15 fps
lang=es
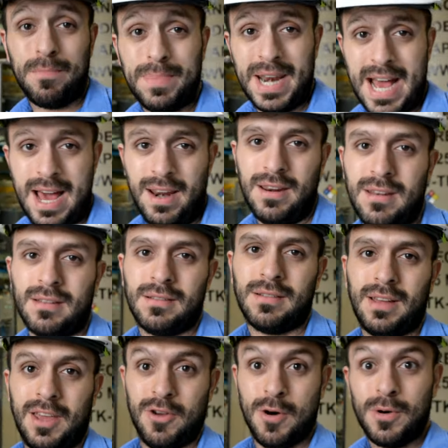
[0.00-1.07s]
operar,
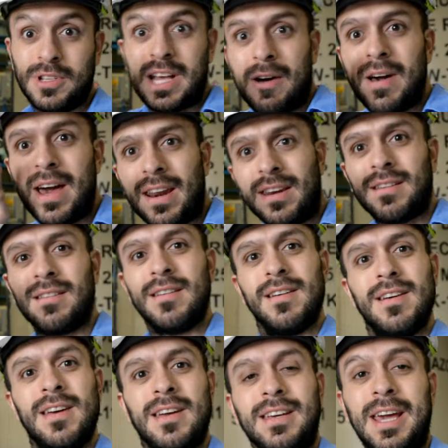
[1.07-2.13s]
que yo debo saber
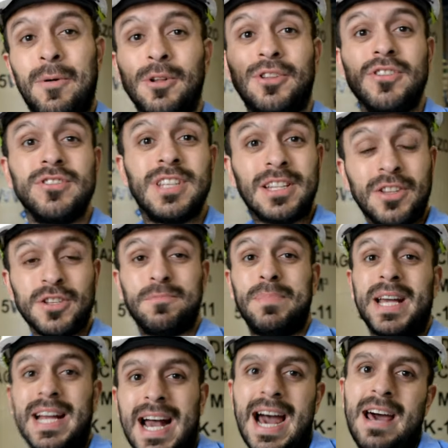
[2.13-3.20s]
qué botoncitos
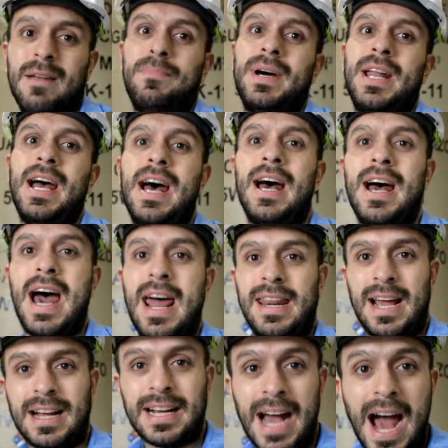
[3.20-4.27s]
picar para
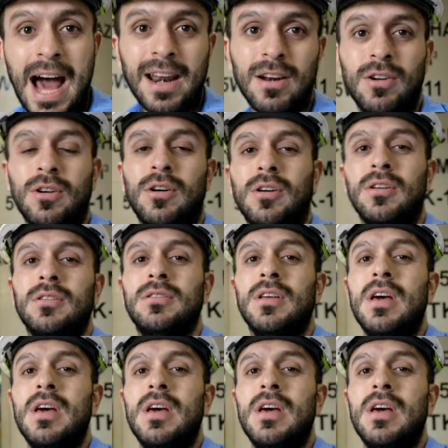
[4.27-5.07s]
arrancarlos,